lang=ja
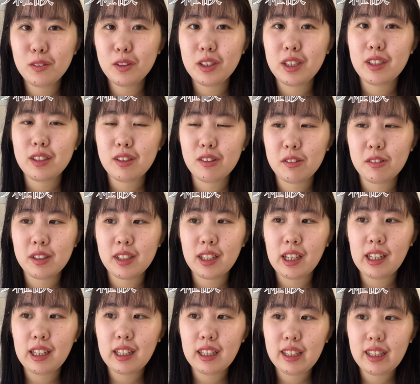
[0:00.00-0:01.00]
い存
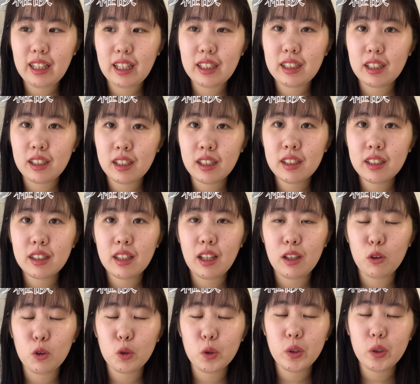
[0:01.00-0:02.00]
在なんだなっ
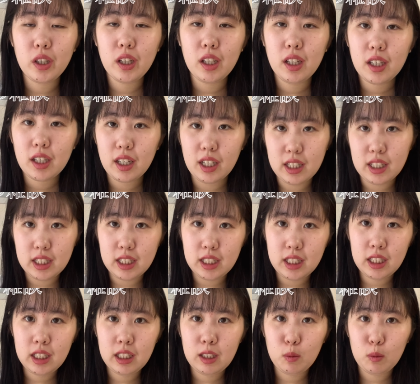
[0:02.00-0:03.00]
ていう感じ
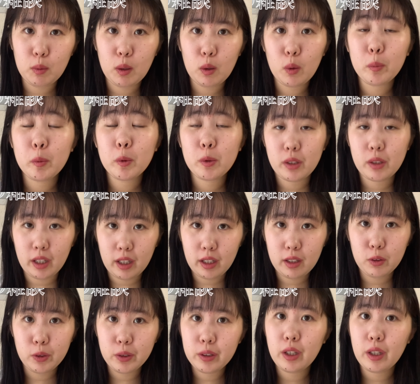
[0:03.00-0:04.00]
に今思って
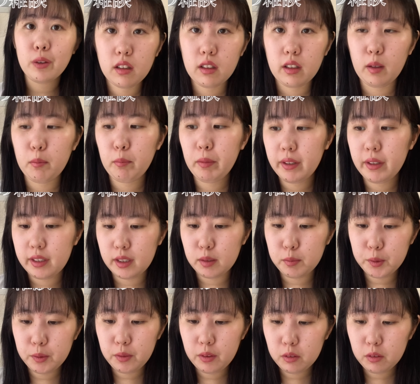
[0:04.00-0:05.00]
いるっていうか、やっぱり
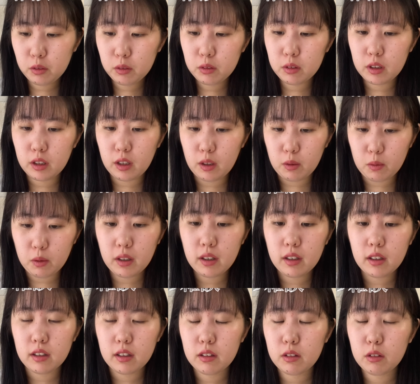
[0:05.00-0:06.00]
自分にとって
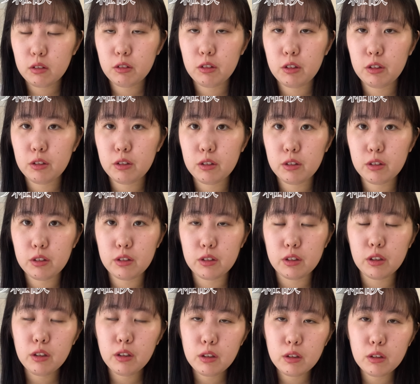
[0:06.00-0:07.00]
はそういう
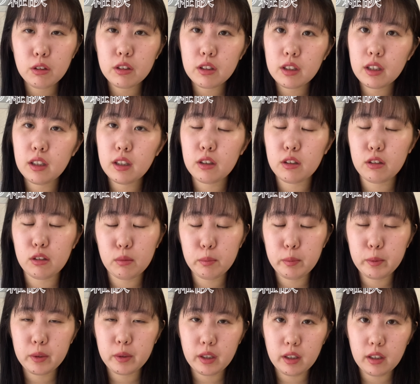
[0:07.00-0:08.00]
ずっと好きな
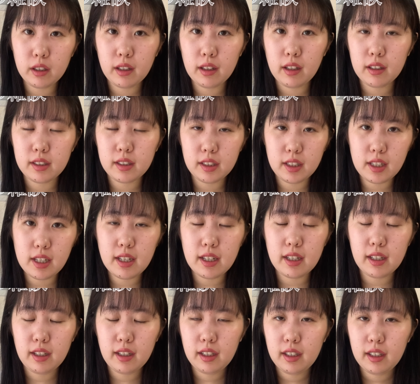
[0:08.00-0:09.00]
グループが嵐
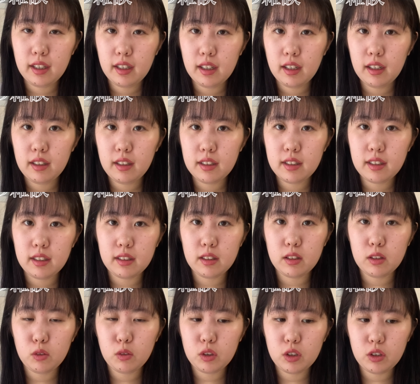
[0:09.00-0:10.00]
で、嵐
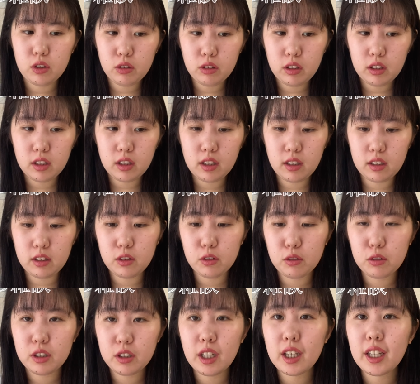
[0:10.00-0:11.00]
と一緒に成
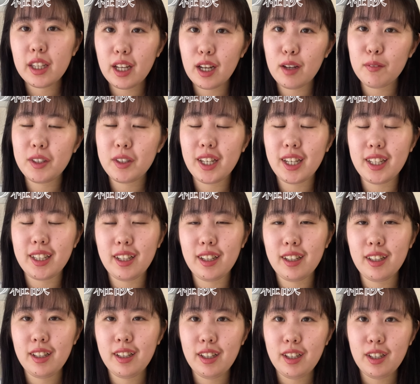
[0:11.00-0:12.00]
長してきたみたい
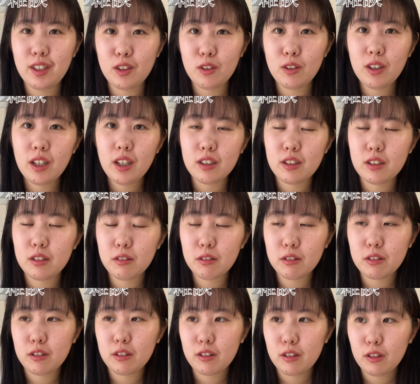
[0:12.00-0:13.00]
なのがす
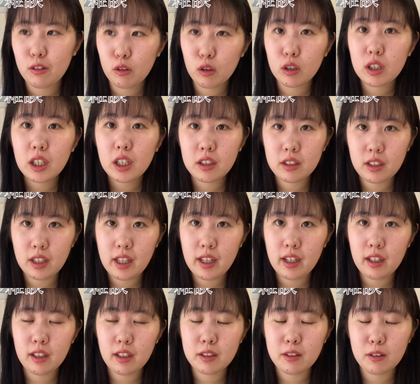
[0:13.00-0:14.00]
ごく大きく
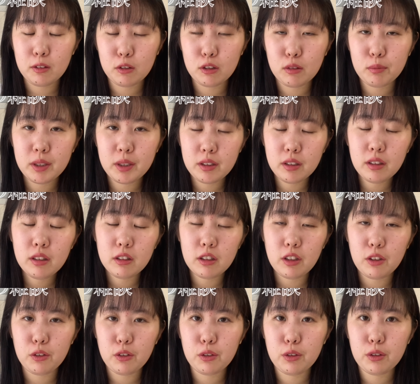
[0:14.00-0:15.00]
て、嵐は特別っ
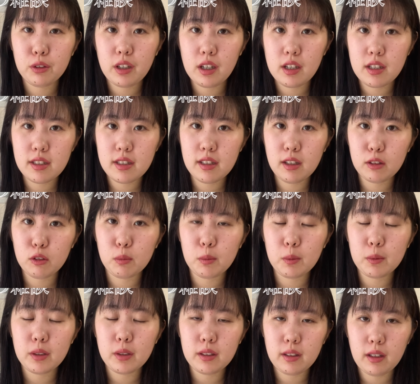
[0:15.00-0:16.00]
ていう感じだと
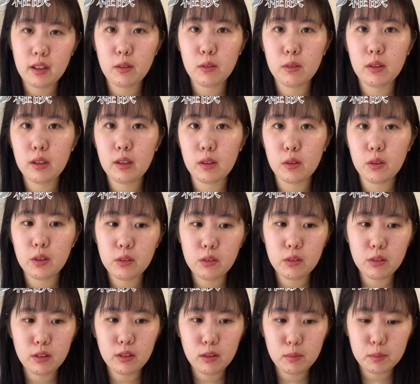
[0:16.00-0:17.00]
思うんですけど、なんか他
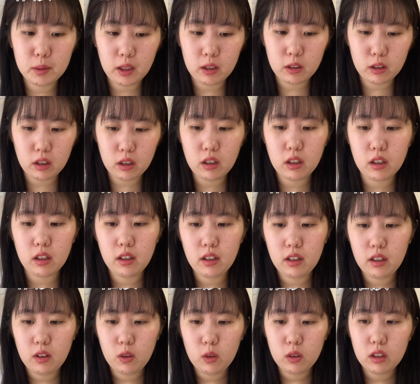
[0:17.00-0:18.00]
のグループだったら、
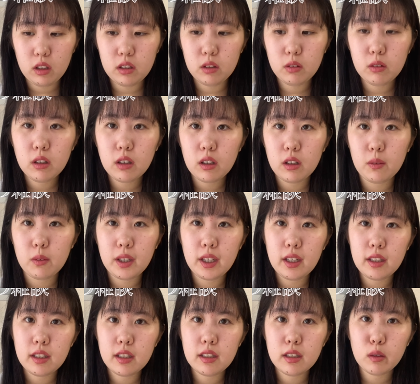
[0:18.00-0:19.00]
私の中では
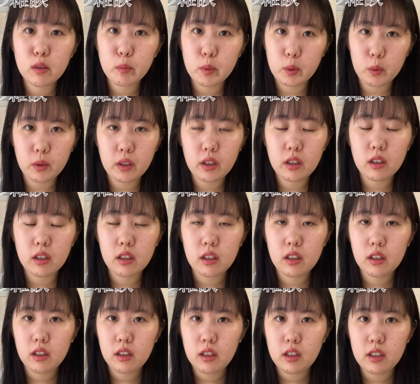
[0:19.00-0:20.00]
平成ジャンプとか
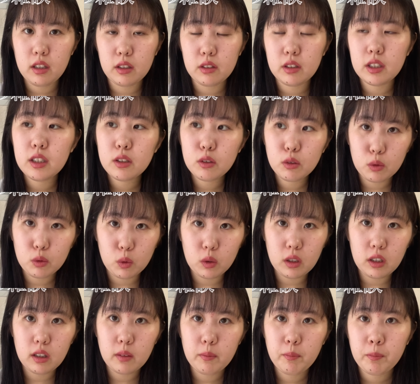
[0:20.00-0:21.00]
セクシーゾーンとか